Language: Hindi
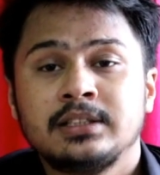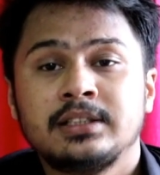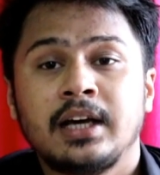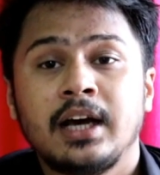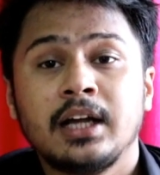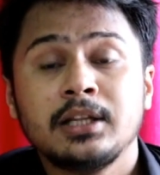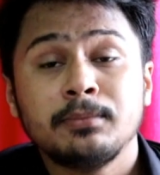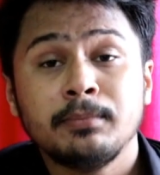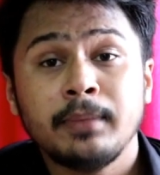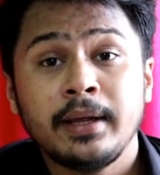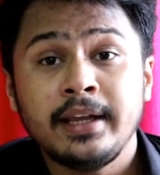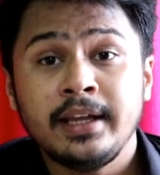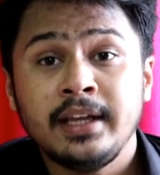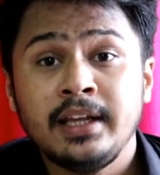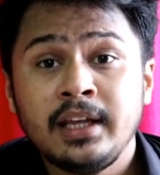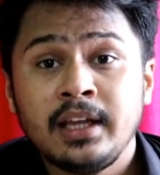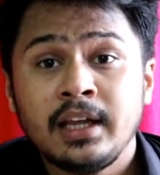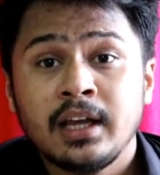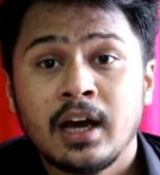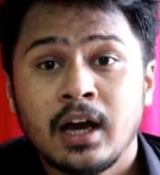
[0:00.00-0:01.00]
साथ में ही
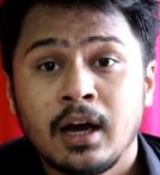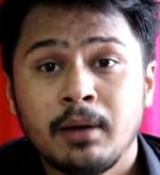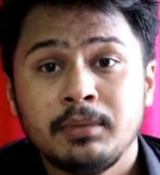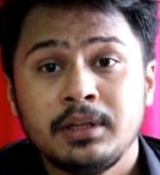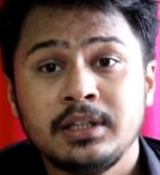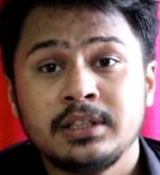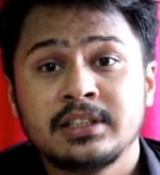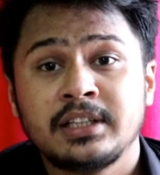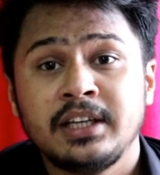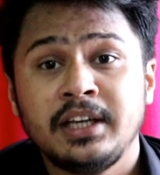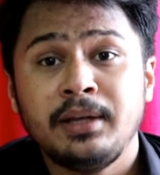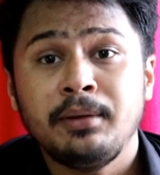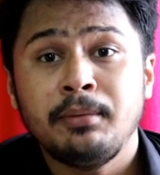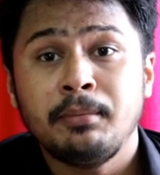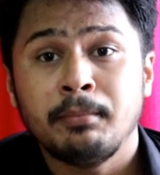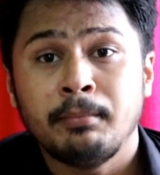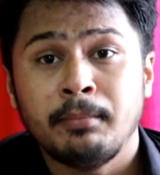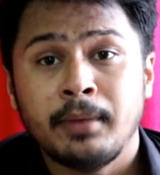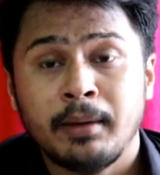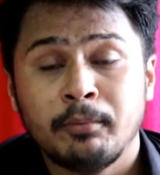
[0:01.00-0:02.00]
हम इसकी
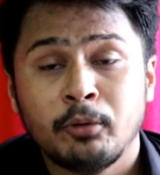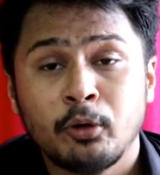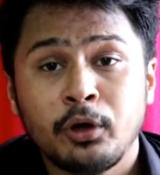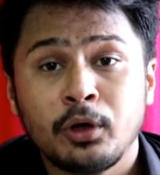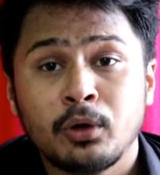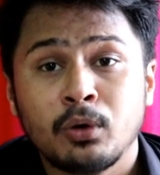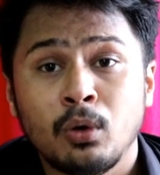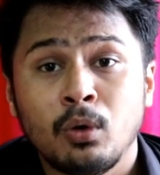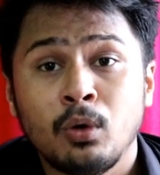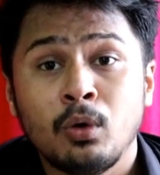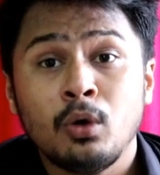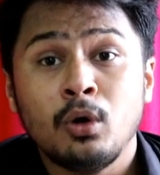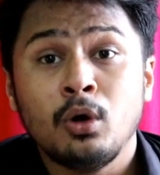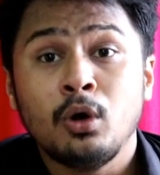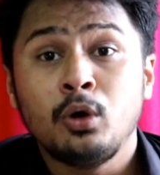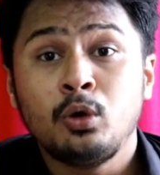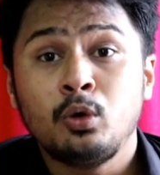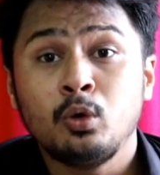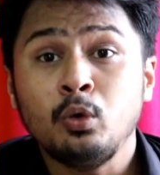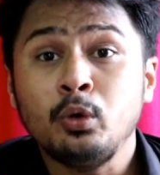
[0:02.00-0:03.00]
मेमोरी को
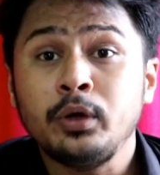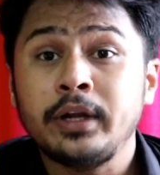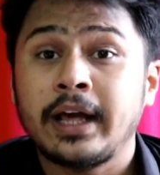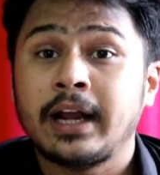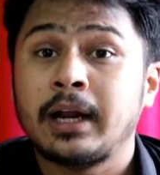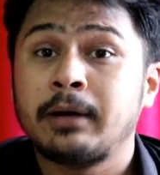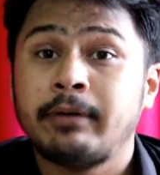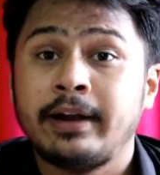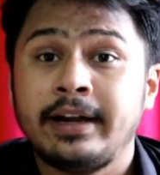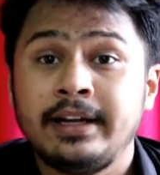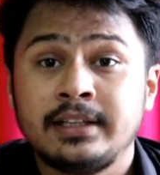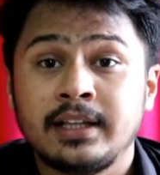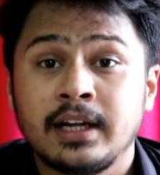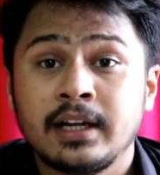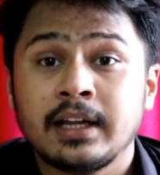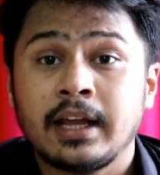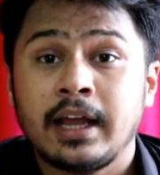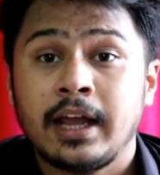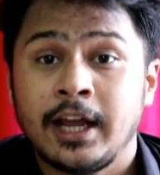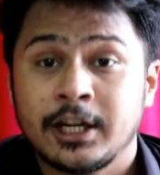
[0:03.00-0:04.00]
टू टेराबाइट तक